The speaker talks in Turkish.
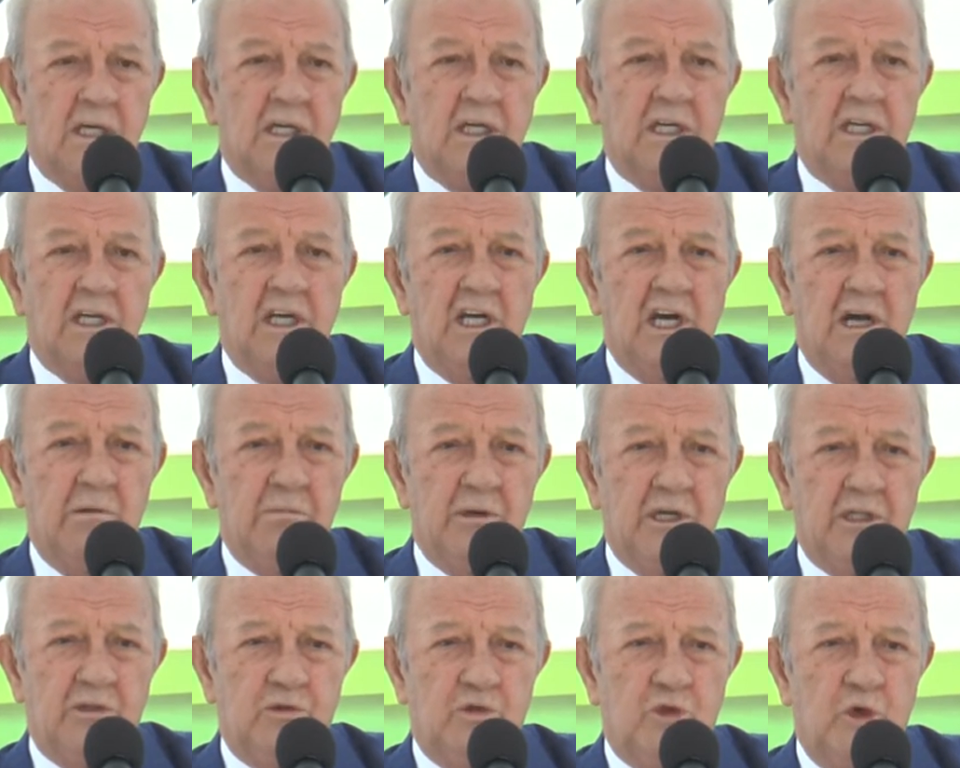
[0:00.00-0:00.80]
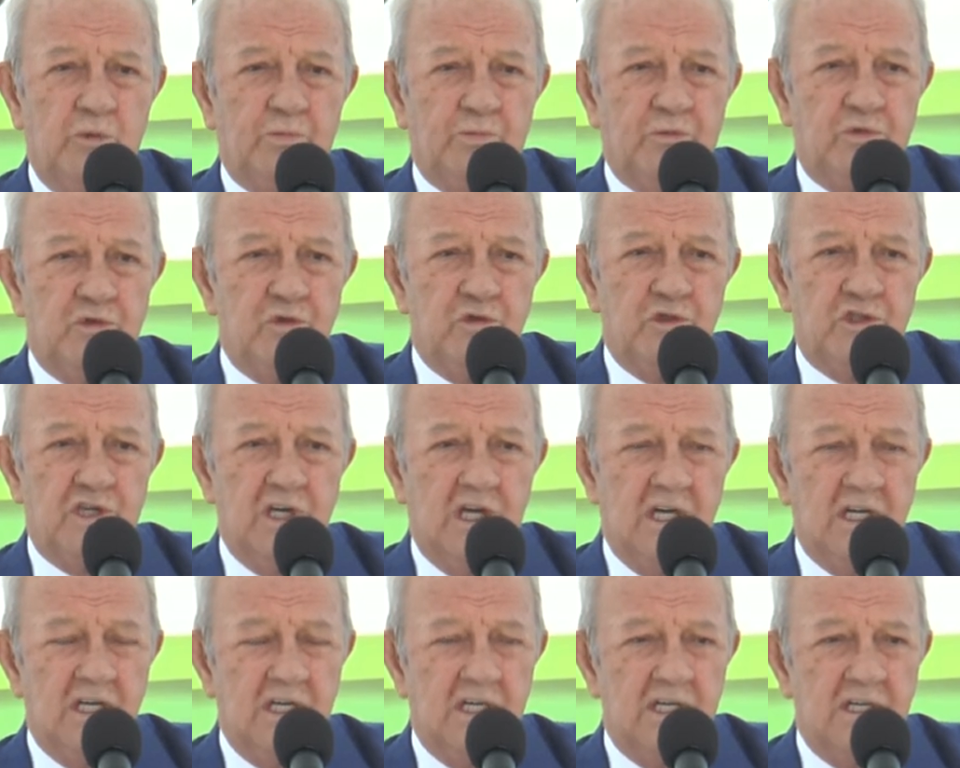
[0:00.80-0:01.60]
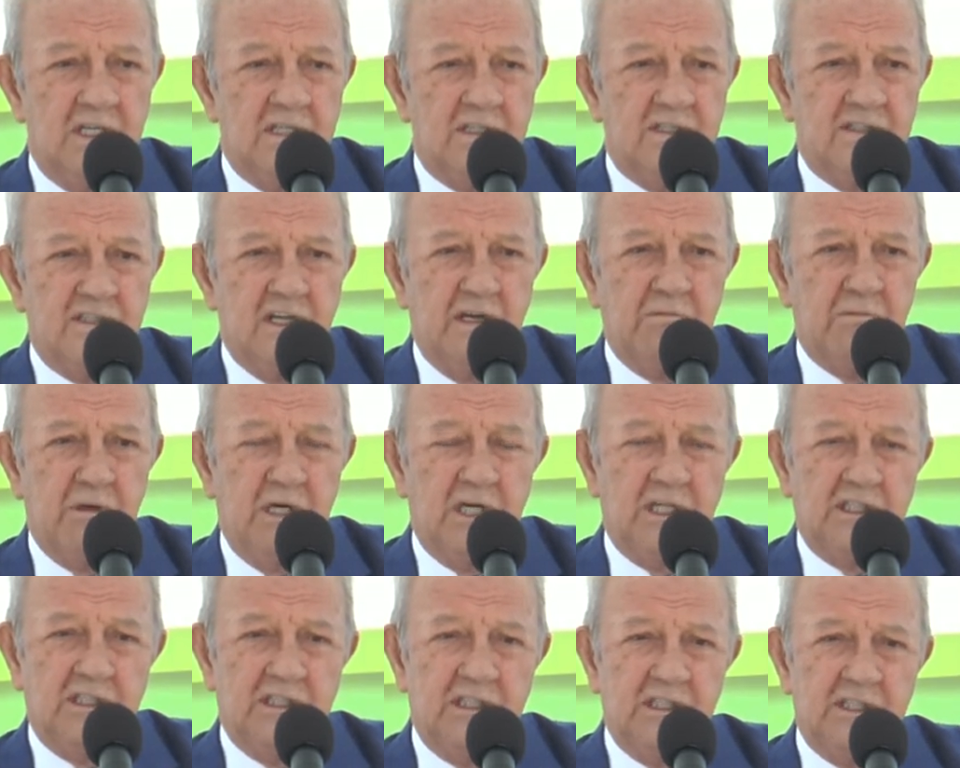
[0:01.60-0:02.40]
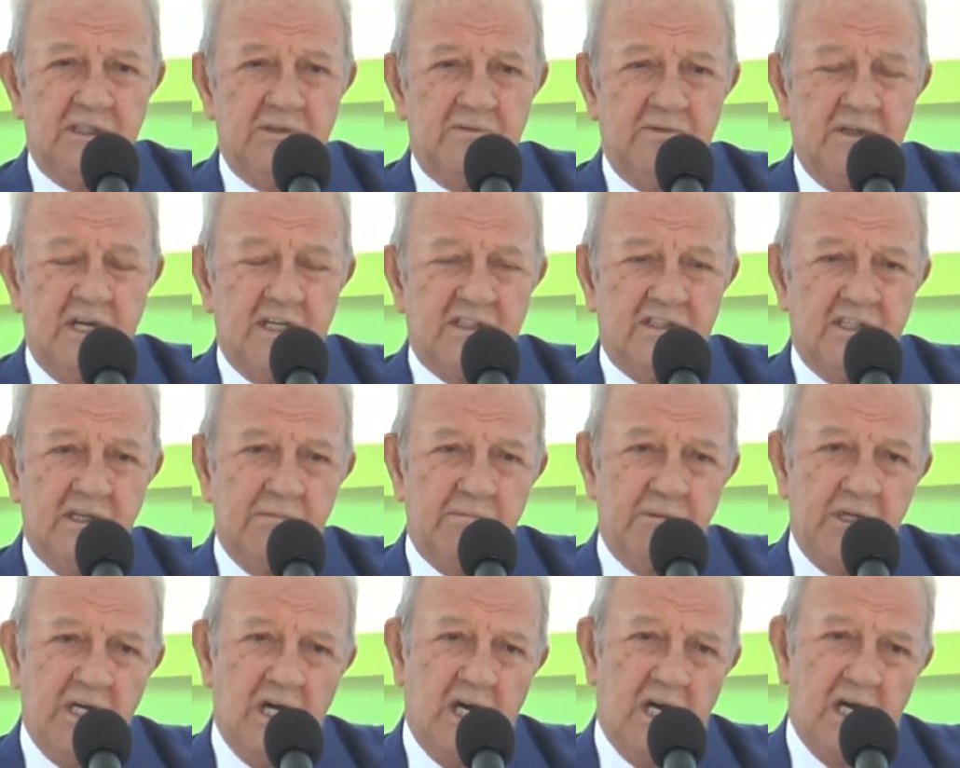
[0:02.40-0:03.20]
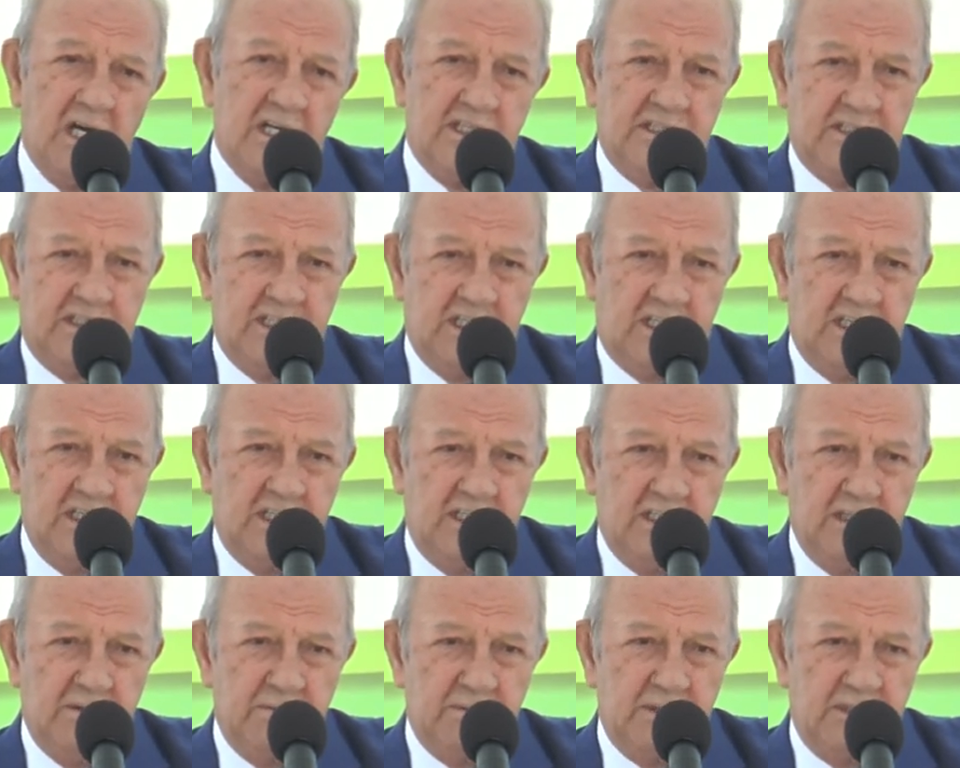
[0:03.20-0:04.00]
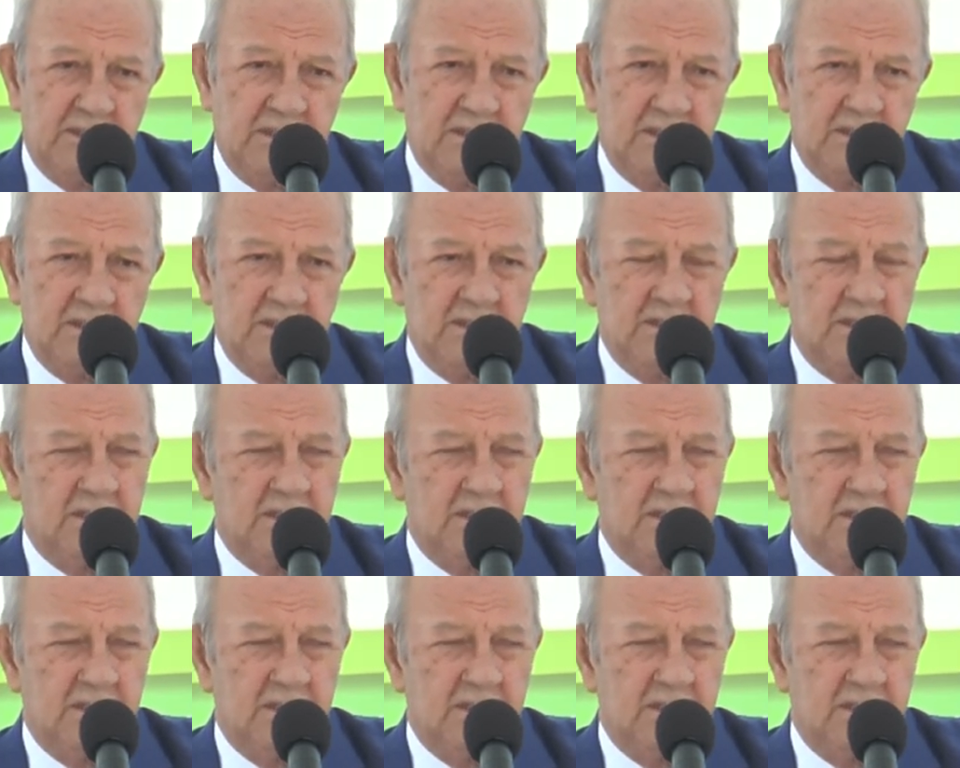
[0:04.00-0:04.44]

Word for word: Kıyamet koptuysa, zamanımız varsa bir ağaç dikin demiş.